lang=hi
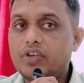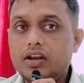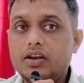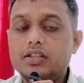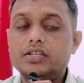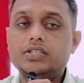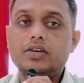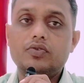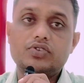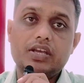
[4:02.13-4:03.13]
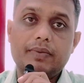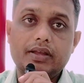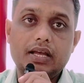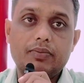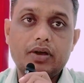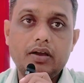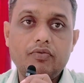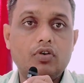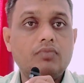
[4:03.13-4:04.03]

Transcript: फिल कर दीजिए उसके बाद आपका